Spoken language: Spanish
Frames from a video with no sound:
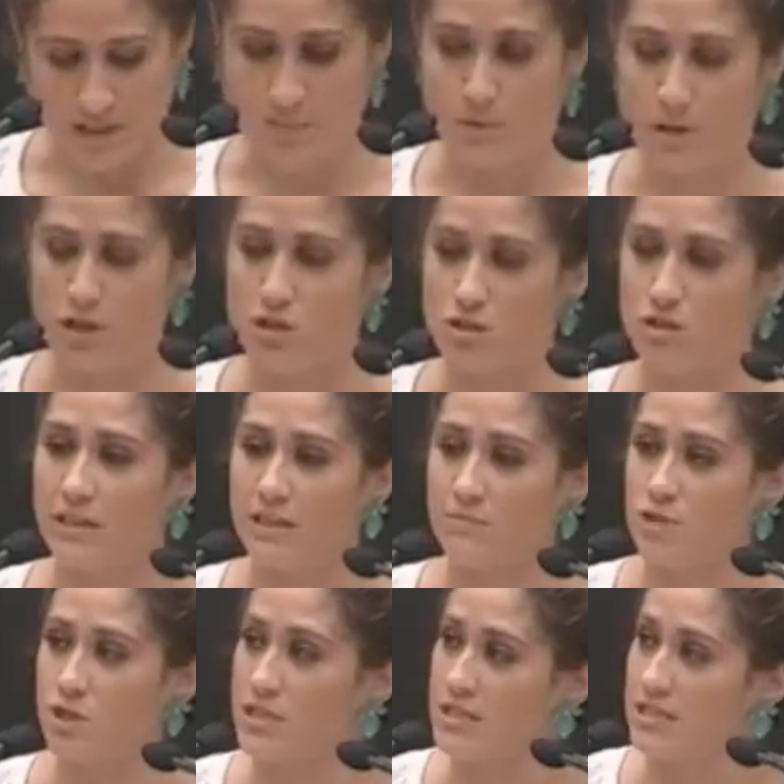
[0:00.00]
y por eso
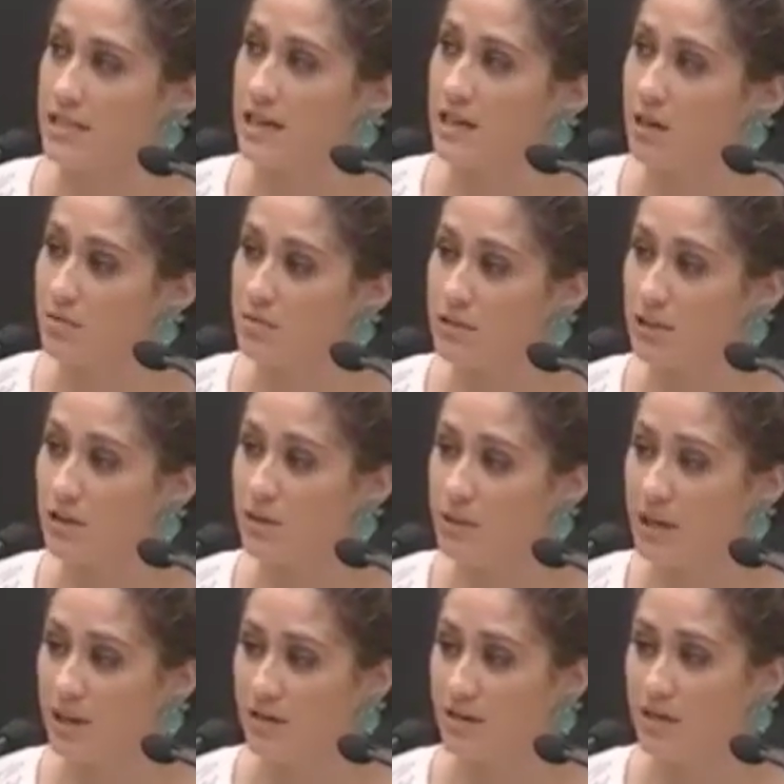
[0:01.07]
queremos instar a la Junta de
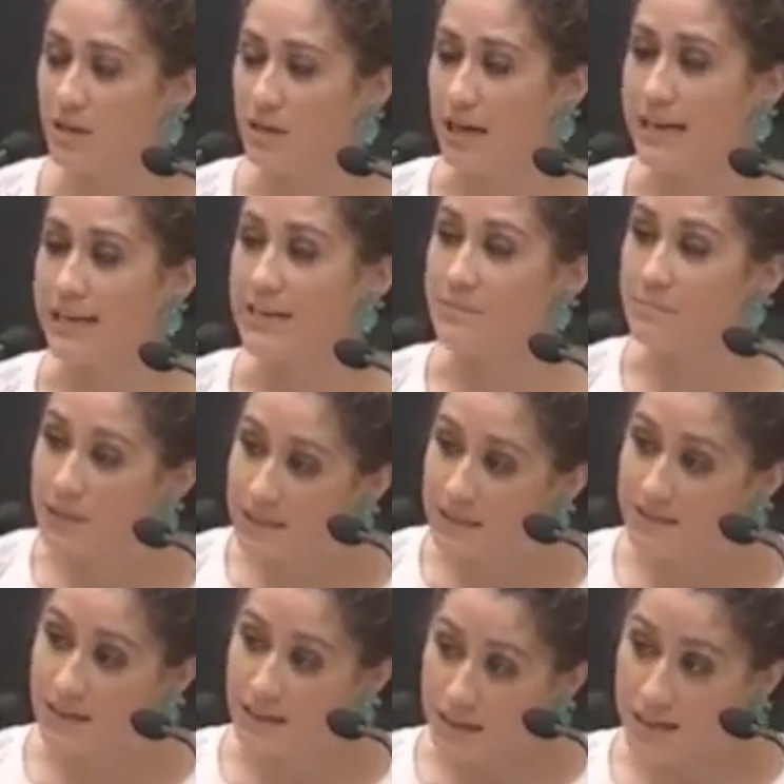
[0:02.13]
Gobierno a que
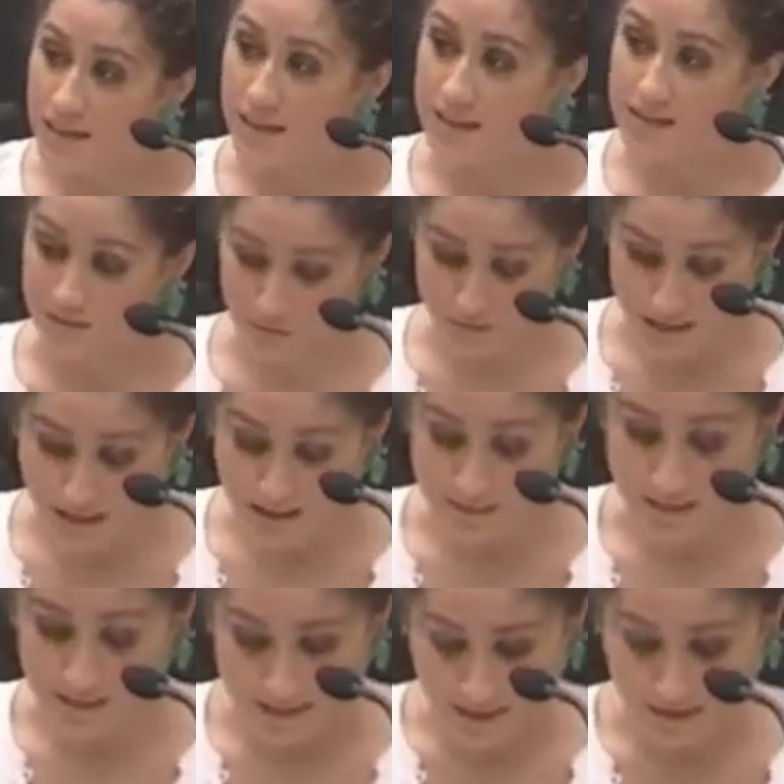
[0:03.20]
invierta en la Agencia Tributaria
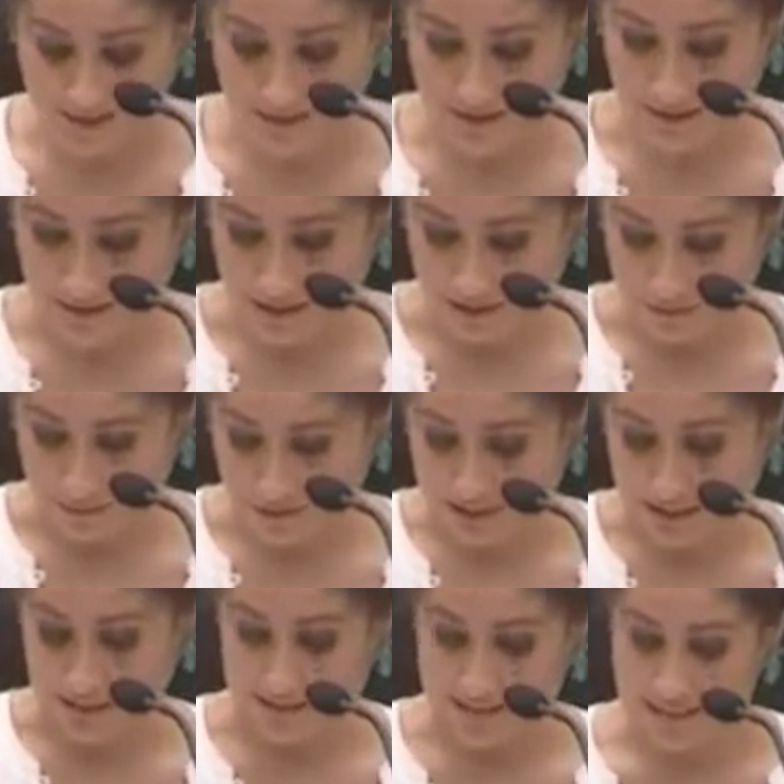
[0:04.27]
de Madrid,
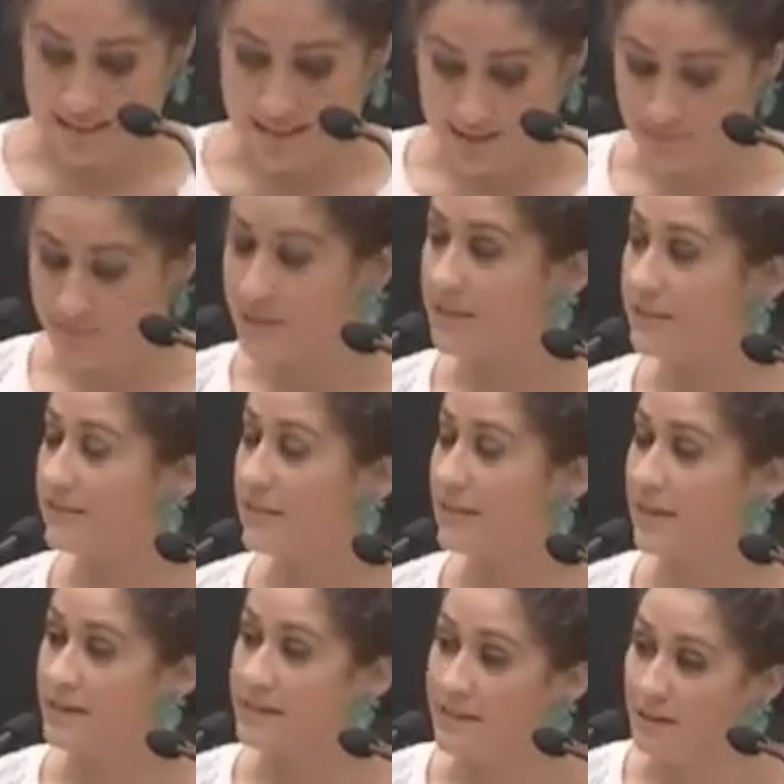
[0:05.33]
porque siempre
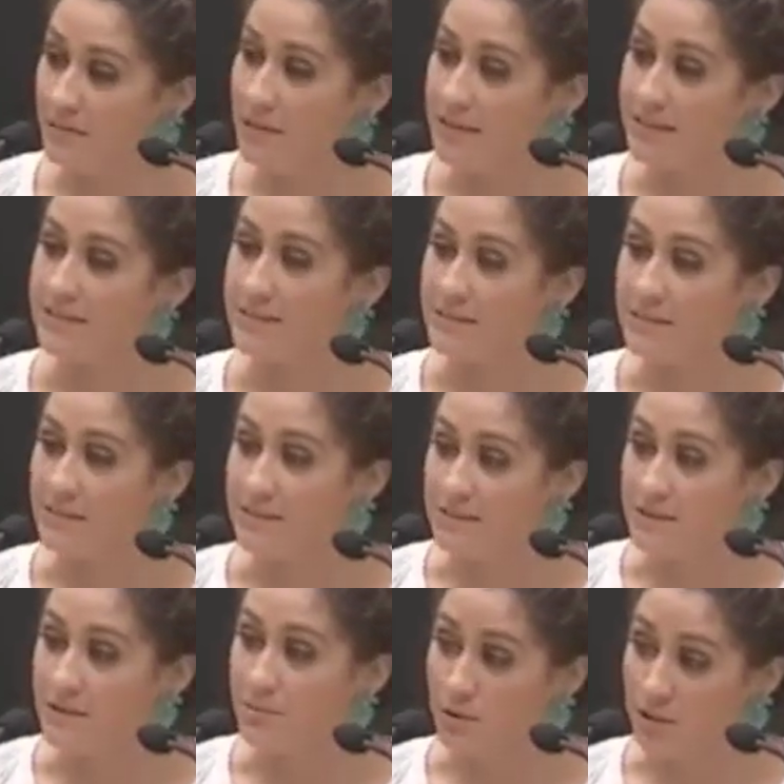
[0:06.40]
es rentable,
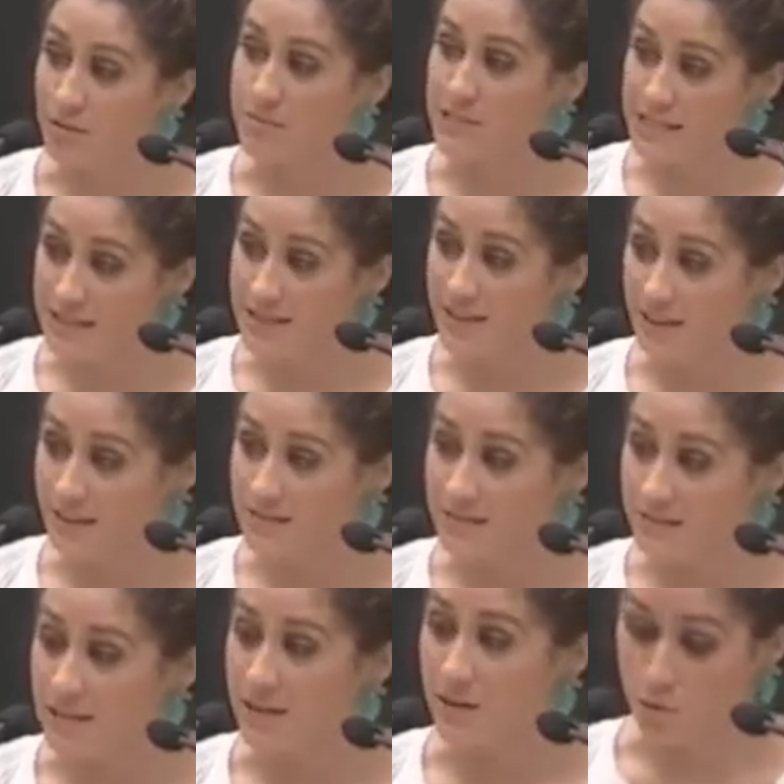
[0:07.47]
porque
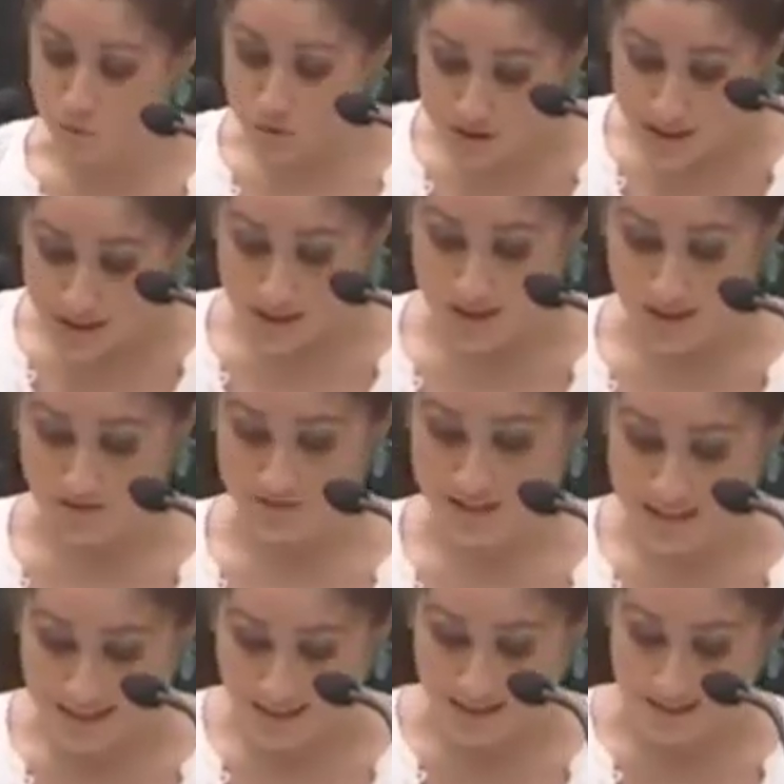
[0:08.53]
investir en justicia
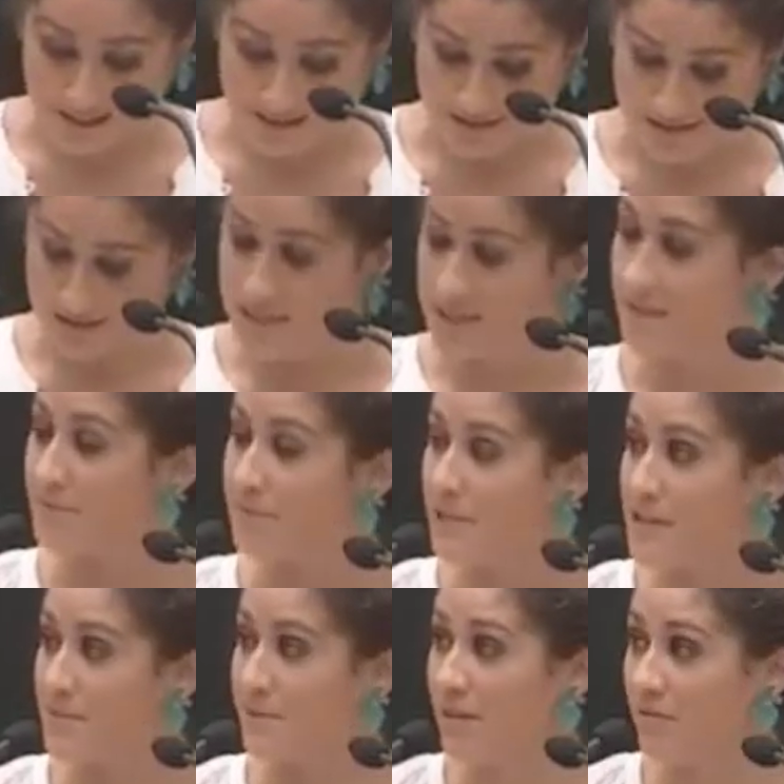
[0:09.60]
fiscal
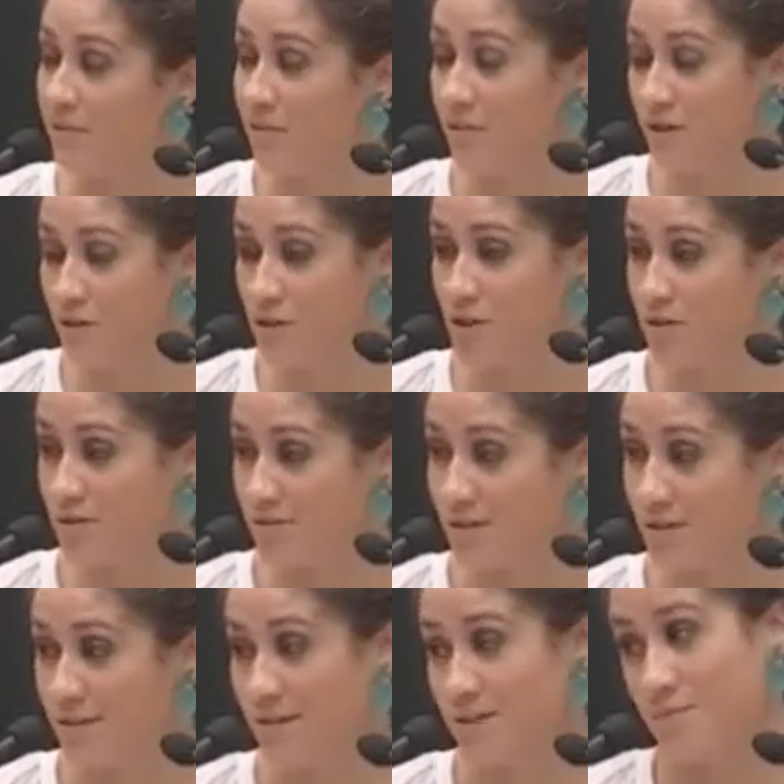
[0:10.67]
siempre es beneficioso
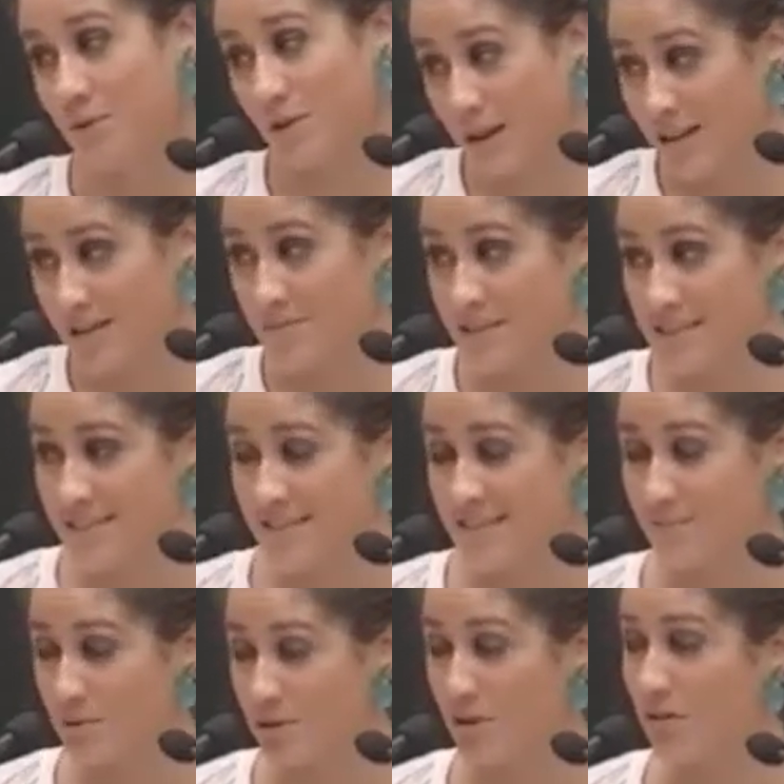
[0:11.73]
y porque
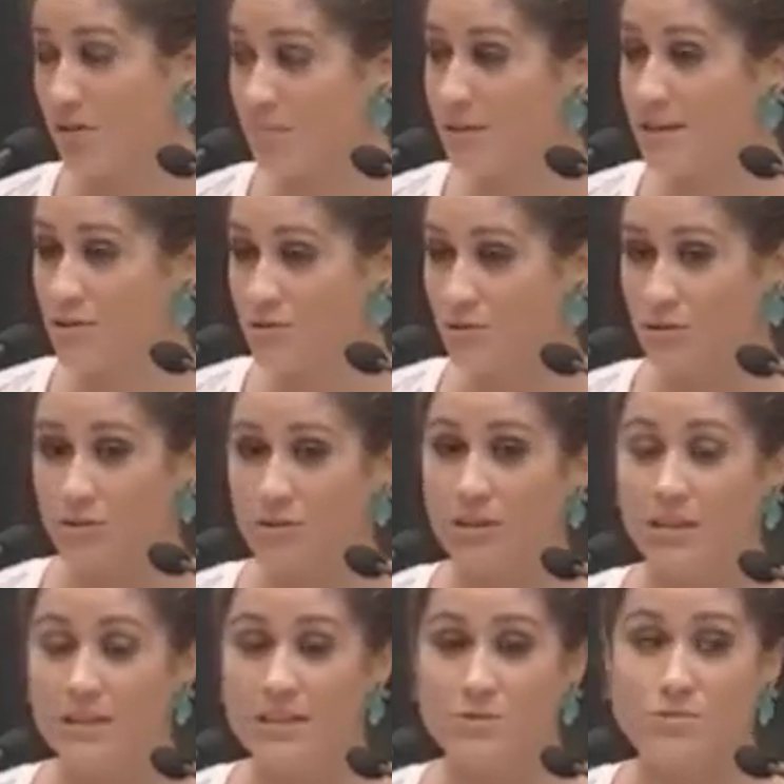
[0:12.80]
además y por encima de todo
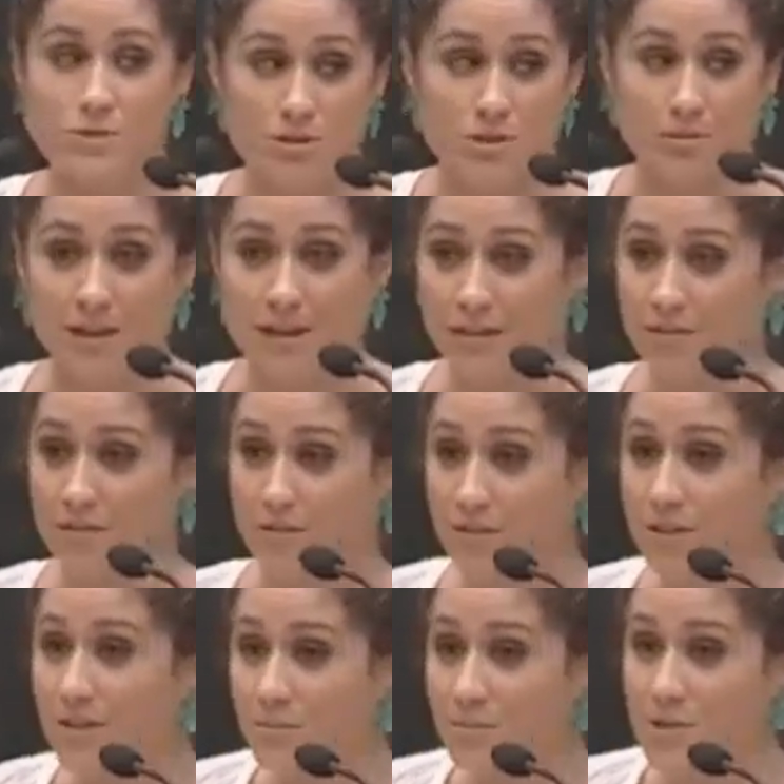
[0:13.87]
es nuestra
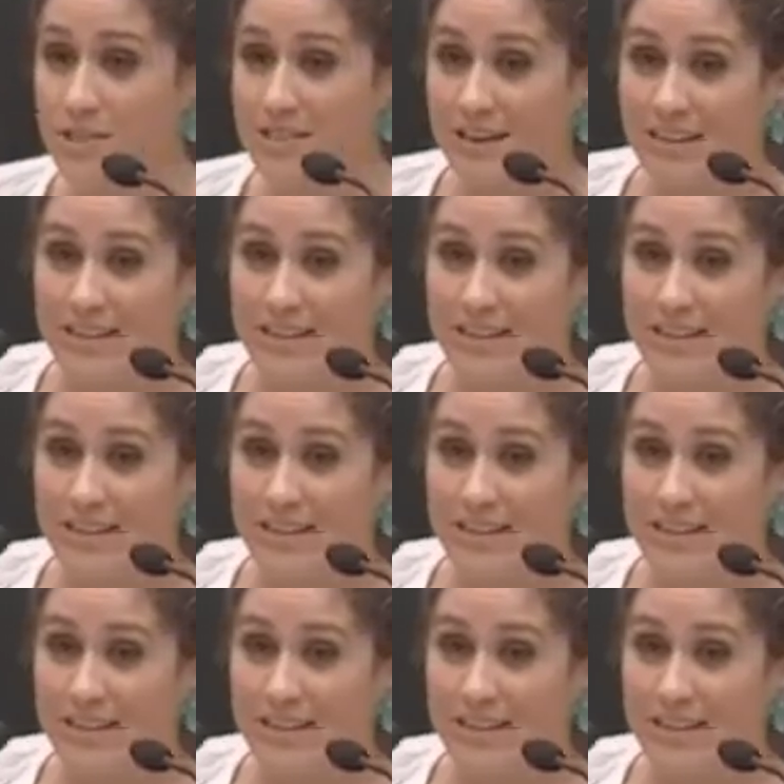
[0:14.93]
obligación. Muchas